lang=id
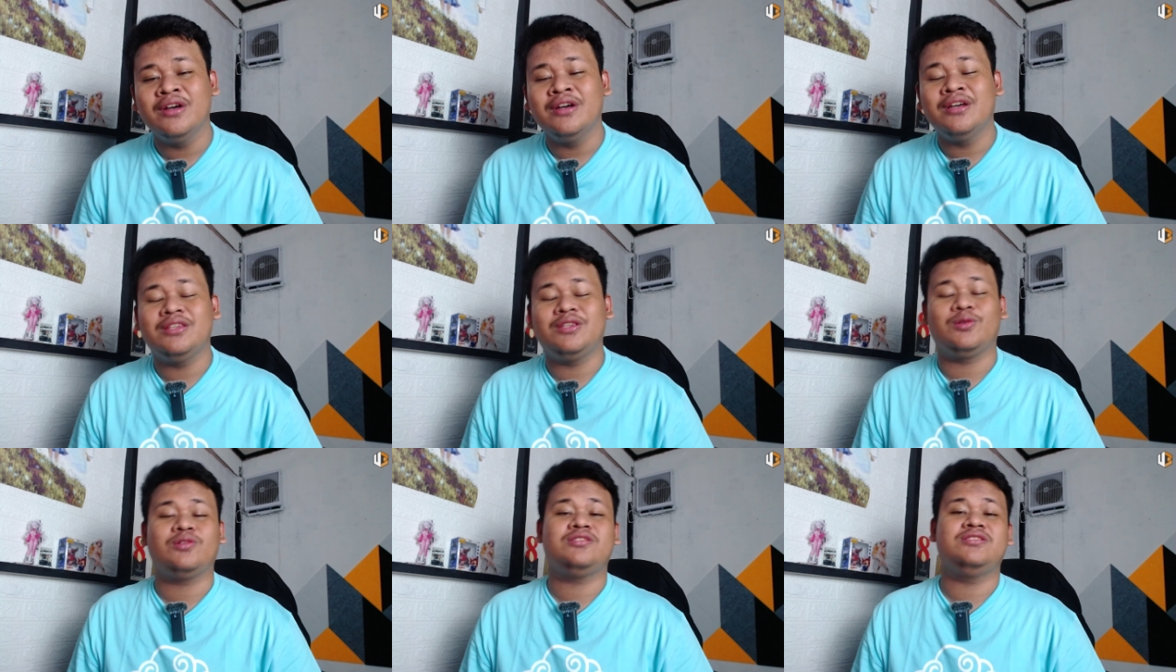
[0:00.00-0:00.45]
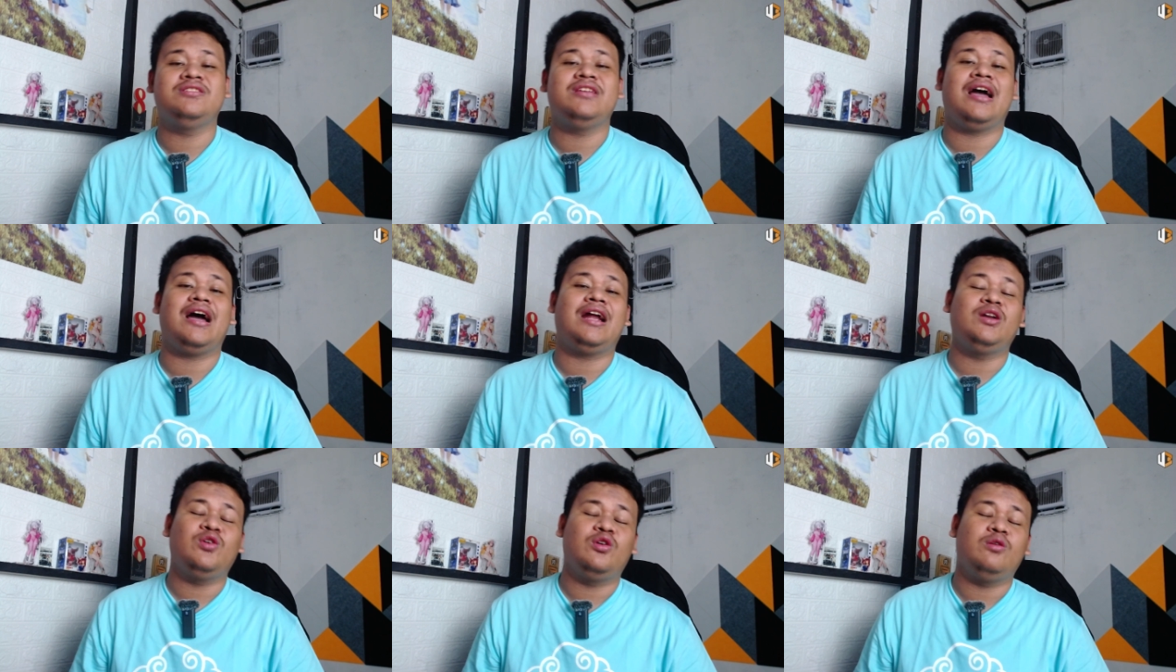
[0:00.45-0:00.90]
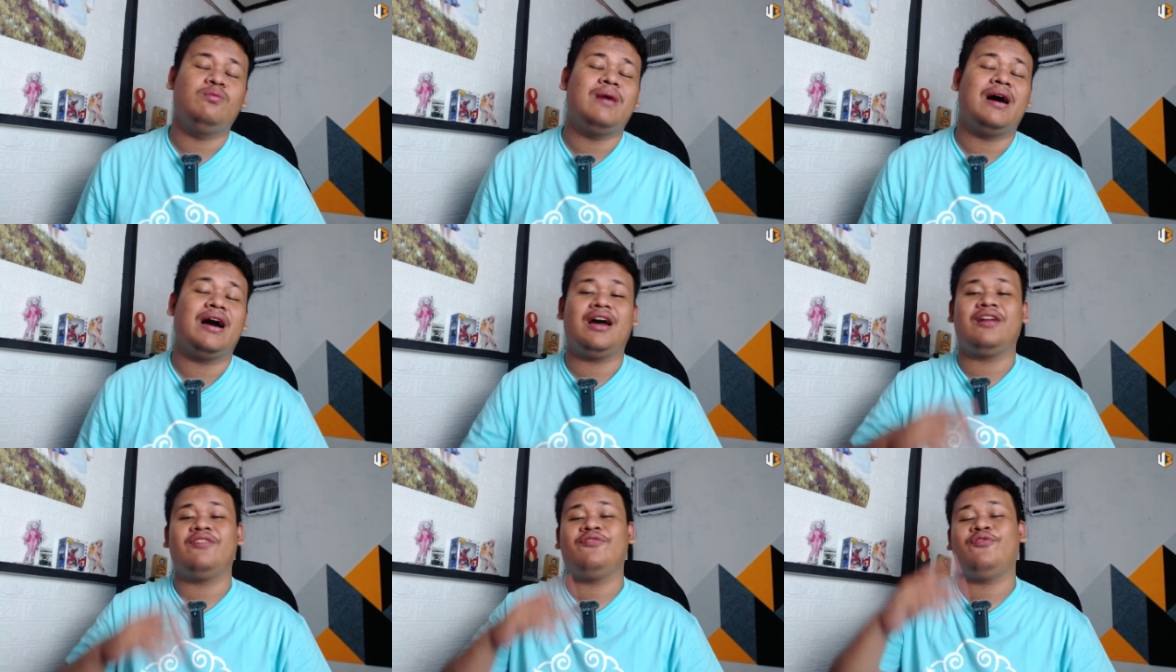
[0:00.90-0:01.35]
terus jadul
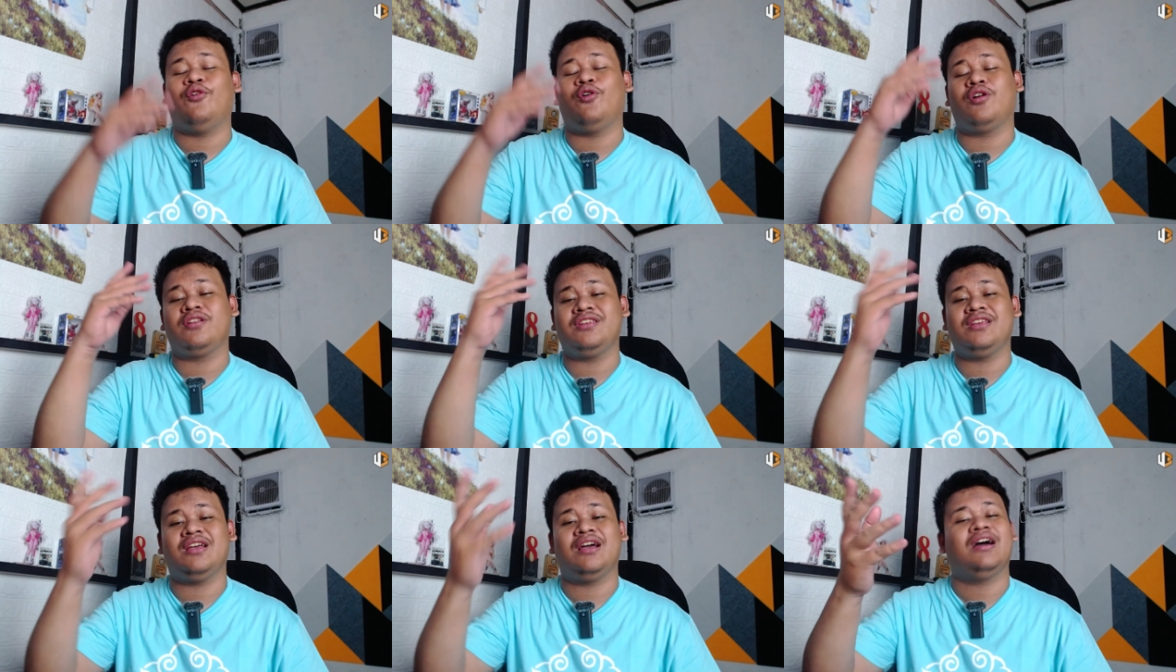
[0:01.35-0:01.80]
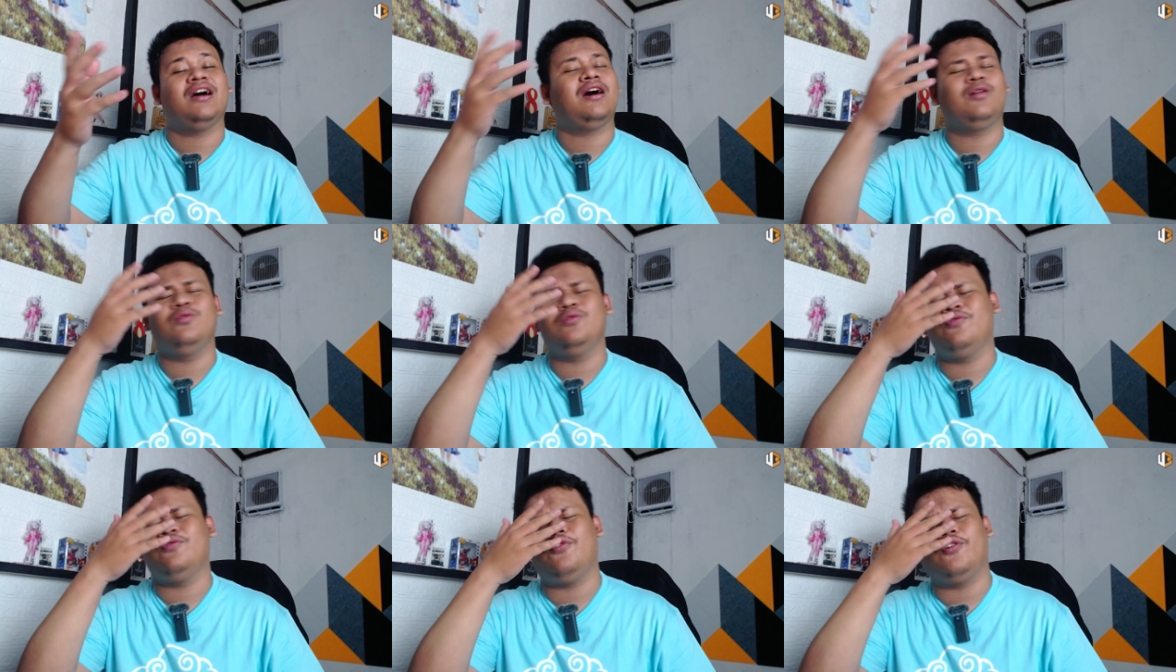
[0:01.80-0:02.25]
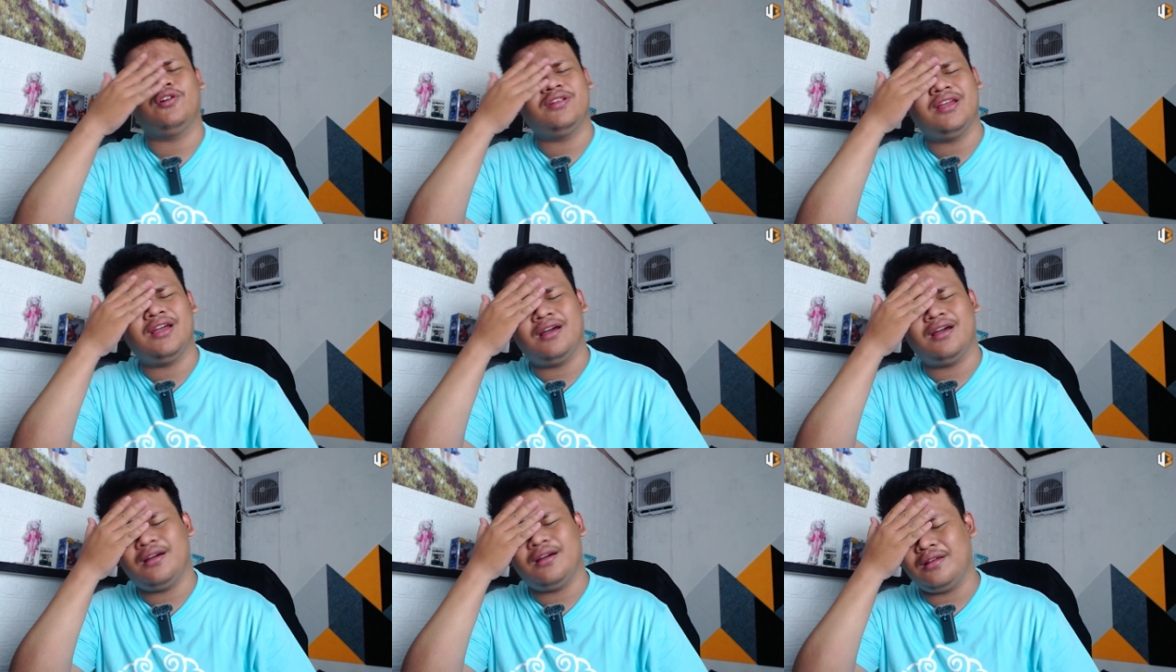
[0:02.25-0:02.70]
bahkan fontnya aduh
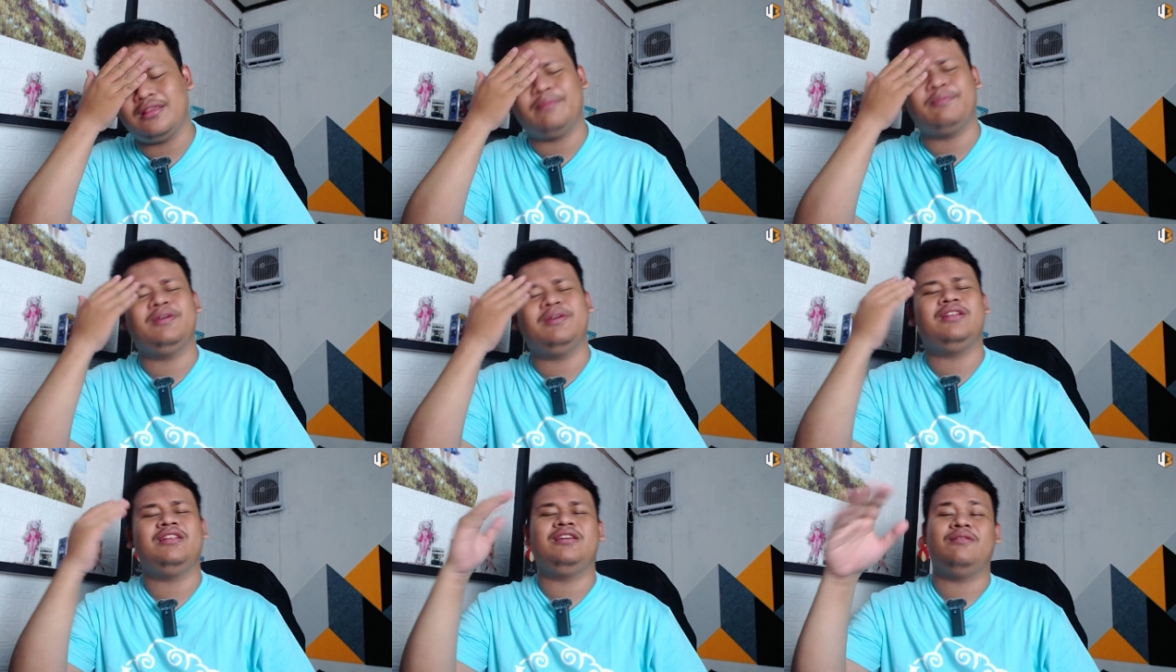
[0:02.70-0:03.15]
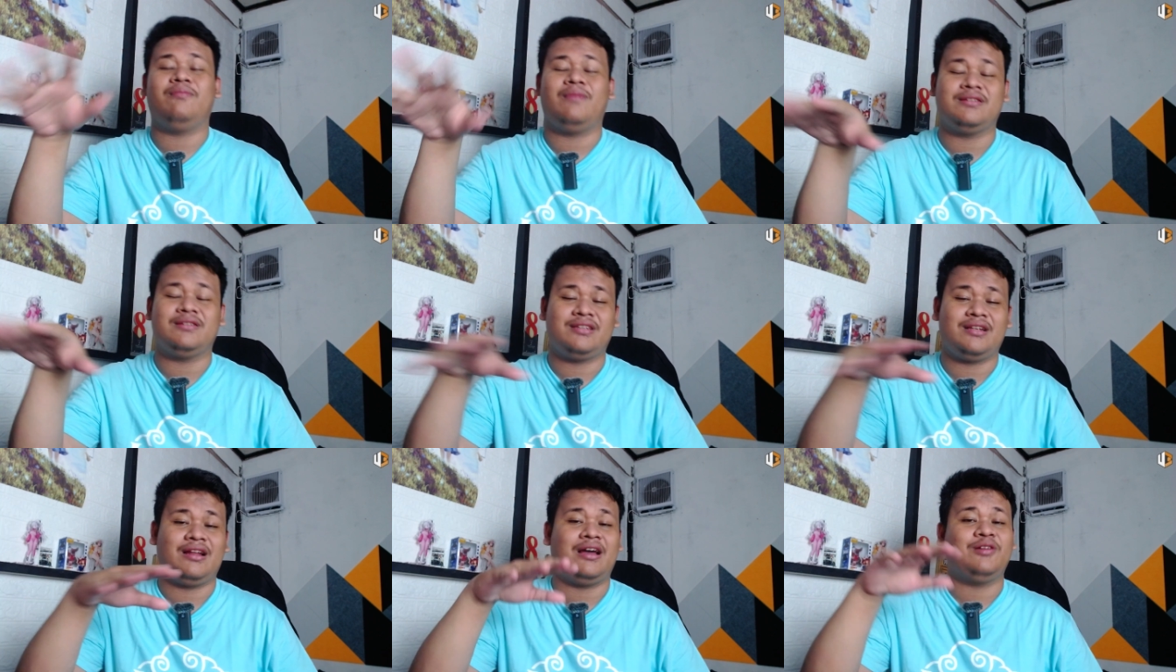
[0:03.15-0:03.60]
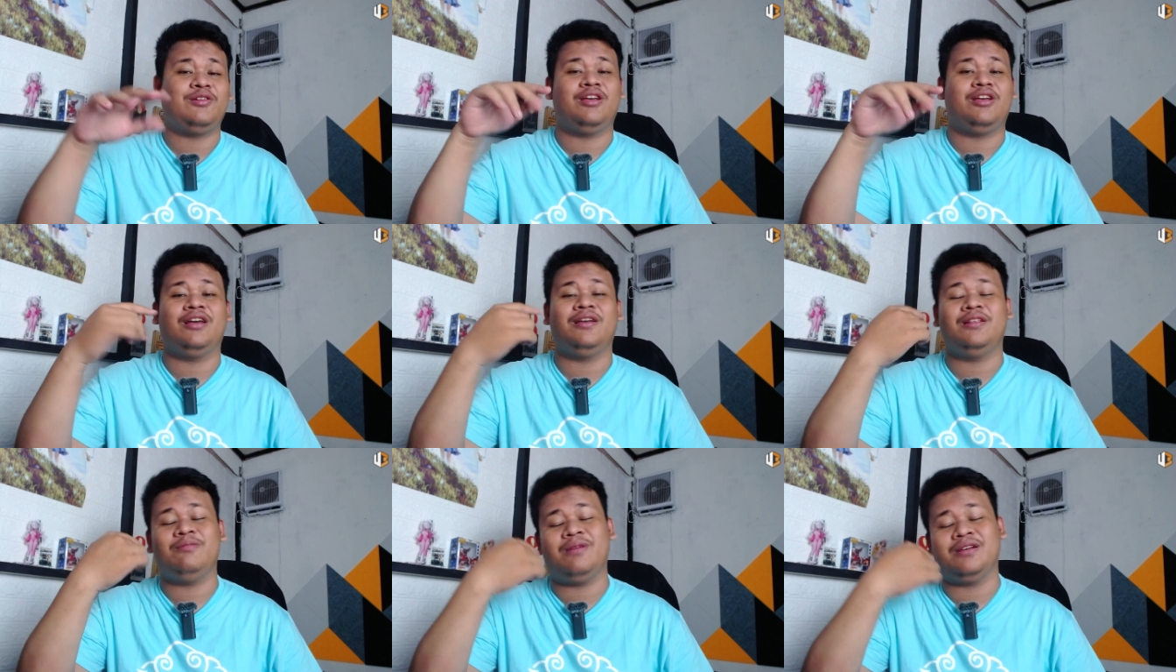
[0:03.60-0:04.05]
fontnya tapi ini masalahnya
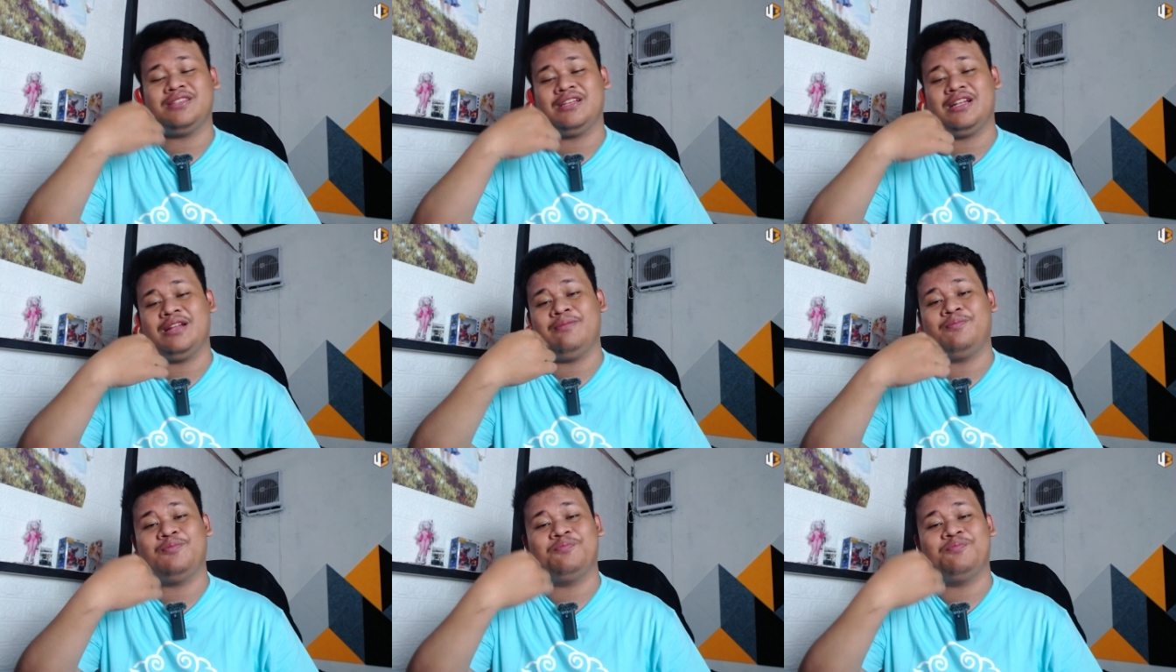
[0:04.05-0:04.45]
anu ini masalah